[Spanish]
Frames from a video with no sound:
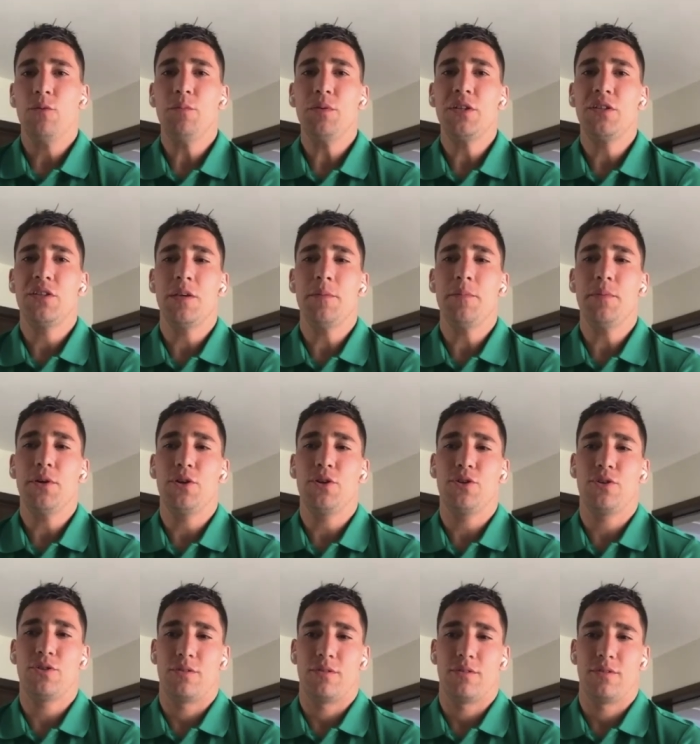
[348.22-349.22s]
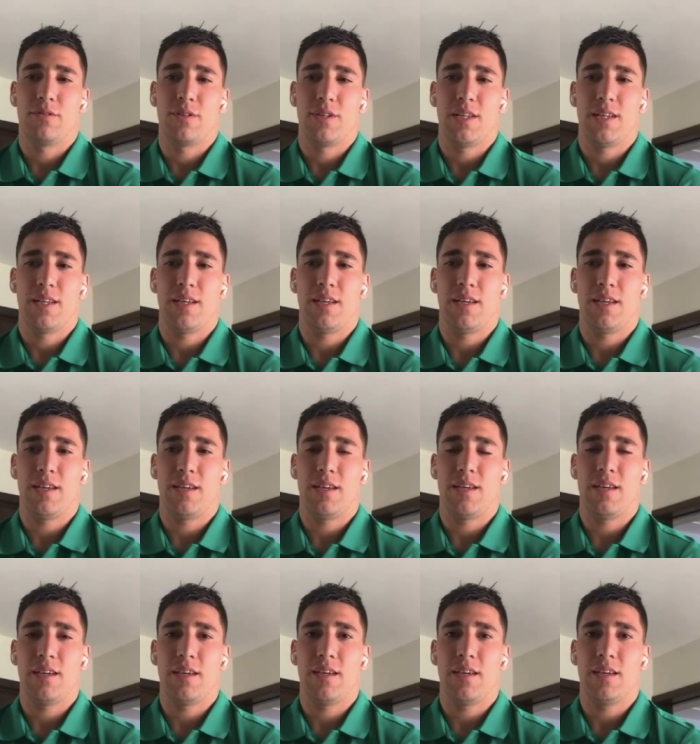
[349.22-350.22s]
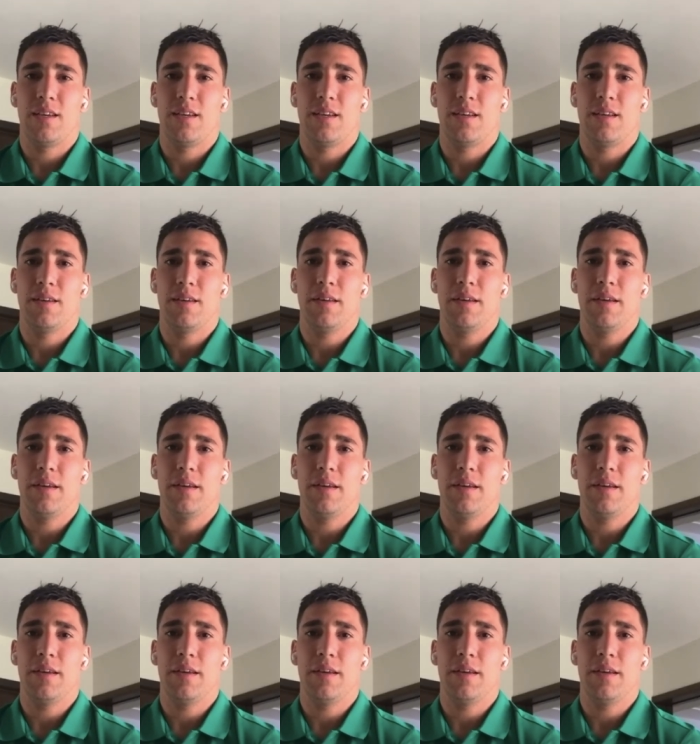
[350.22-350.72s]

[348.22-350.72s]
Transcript: En un principio no. Eh,